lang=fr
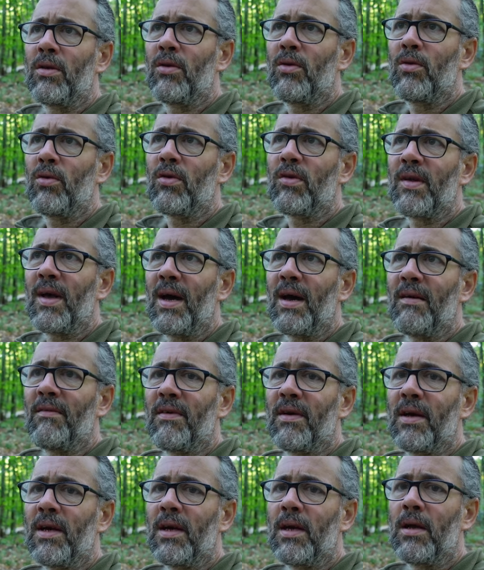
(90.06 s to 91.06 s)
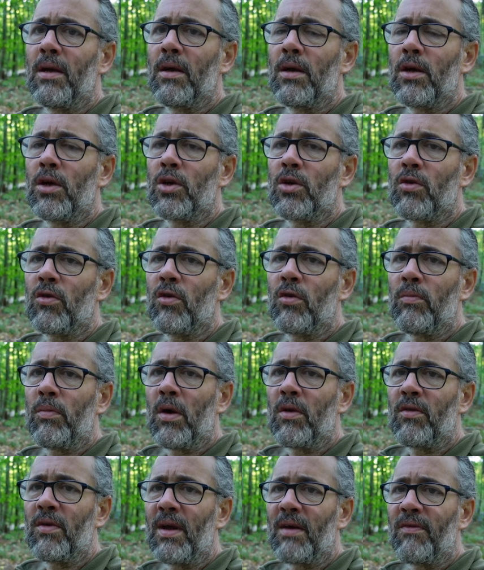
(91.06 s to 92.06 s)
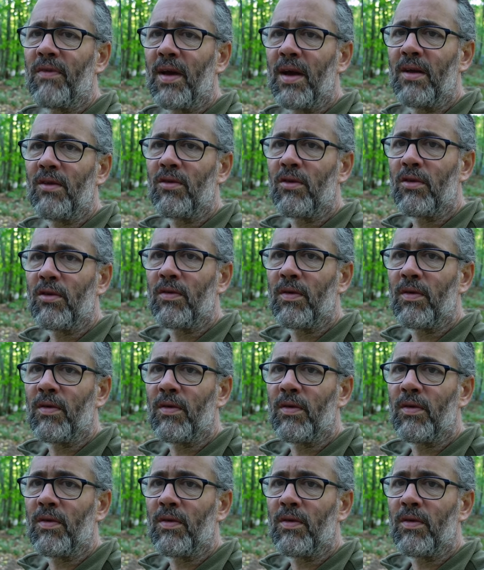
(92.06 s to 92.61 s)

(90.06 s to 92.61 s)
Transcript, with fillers: 220, euh, juste au bord du lac Fraser.